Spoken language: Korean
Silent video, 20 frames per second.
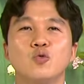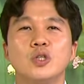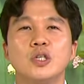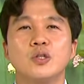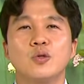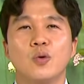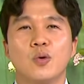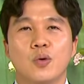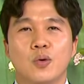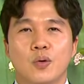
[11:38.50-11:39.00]

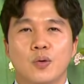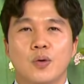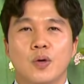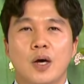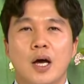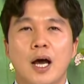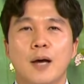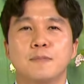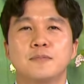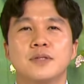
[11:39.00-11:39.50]
우리도
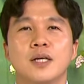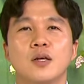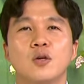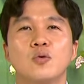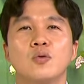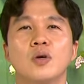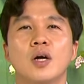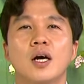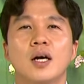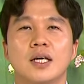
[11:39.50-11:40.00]

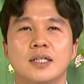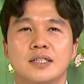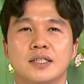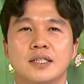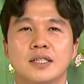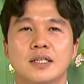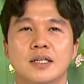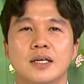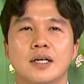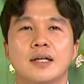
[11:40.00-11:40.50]
압살롬과
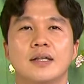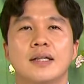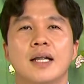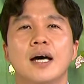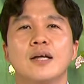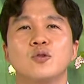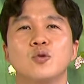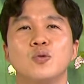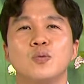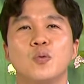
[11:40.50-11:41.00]
같이
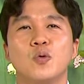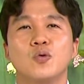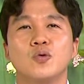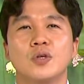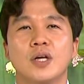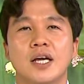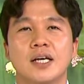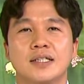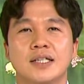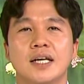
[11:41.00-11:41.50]
나도
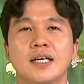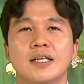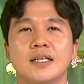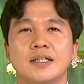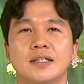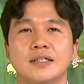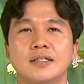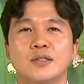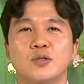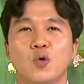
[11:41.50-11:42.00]
모르게
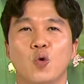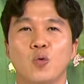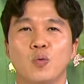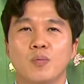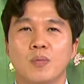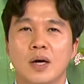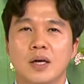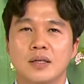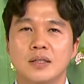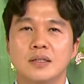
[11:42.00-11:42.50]
생기는
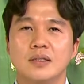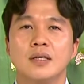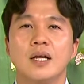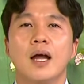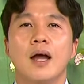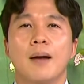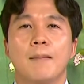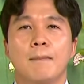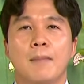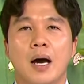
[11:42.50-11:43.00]
욕망을
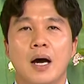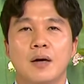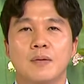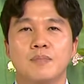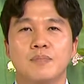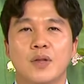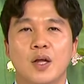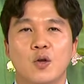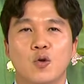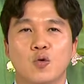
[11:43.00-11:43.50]

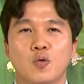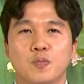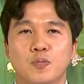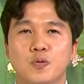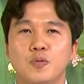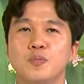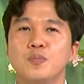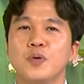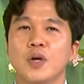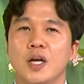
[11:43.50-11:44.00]
마음대로
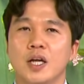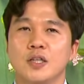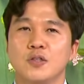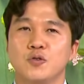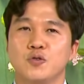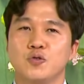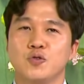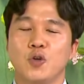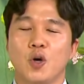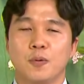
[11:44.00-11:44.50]
분별할
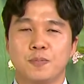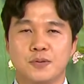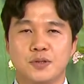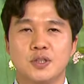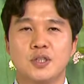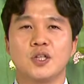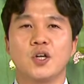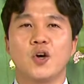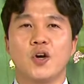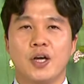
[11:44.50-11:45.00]
수
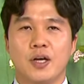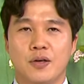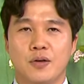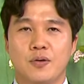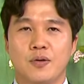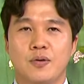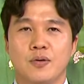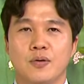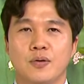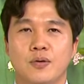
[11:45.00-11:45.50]
없을 거예요.
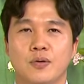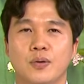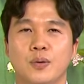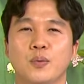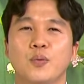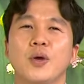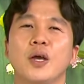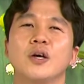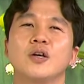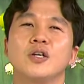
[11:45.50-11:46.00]

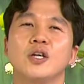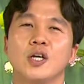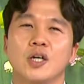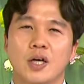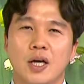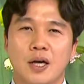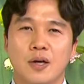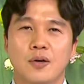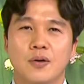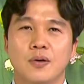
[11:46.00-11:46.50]
왜
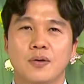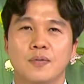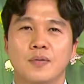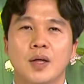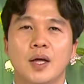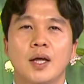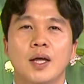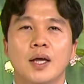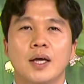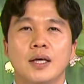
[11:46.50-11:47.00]
그럴까요?
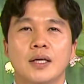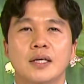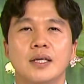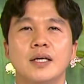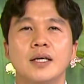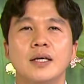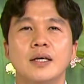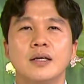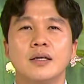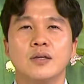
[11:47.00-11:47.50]

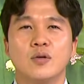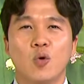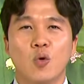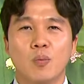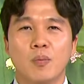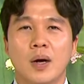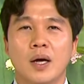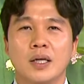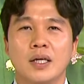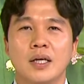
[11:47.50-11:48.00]
이
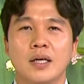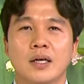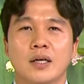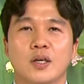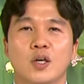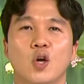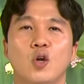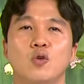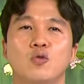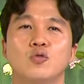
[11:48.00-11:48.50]
욕망이
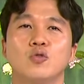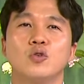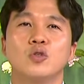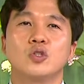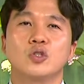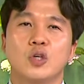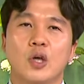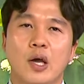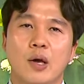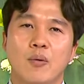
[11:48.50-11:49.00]

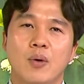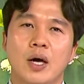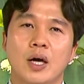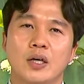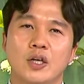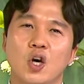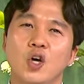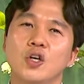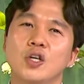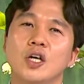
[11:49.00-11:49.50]
결국
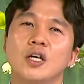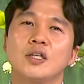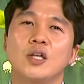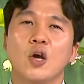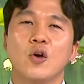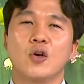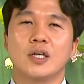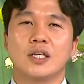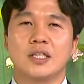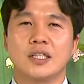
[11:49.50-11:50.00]
죄와
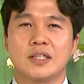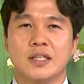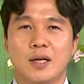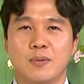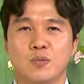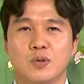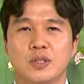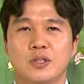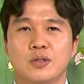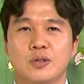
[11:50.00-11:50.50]
연결되어 있기
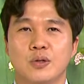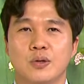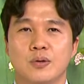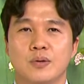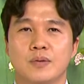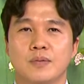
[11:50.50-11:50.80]
때문이죠.